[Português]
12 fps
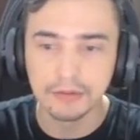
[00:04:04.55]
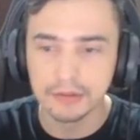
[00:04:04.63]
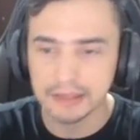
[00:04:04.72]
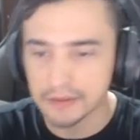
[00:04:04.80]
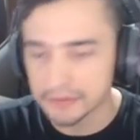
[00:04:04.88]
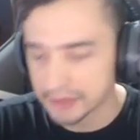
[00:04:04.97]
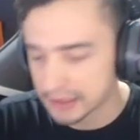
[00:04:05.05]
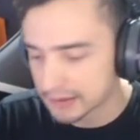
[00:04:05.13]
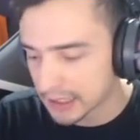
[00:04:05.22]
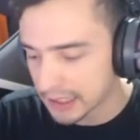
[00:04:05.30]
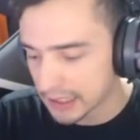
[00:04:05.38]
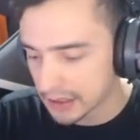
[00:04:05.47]
Eu tava vendo até
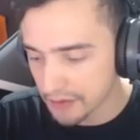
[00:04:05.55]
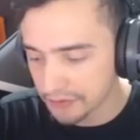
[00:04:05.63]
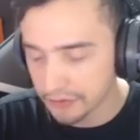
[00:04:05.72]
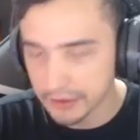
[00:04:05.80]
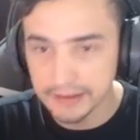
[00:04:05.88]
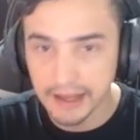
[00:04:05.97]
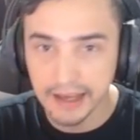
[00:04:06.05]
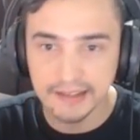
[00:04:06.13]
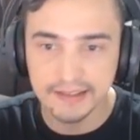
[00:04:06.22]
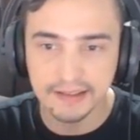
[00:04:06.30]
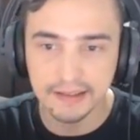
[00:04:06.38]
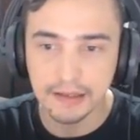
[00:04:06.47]
aquele iPhone
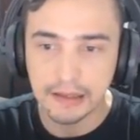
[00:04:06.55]
10.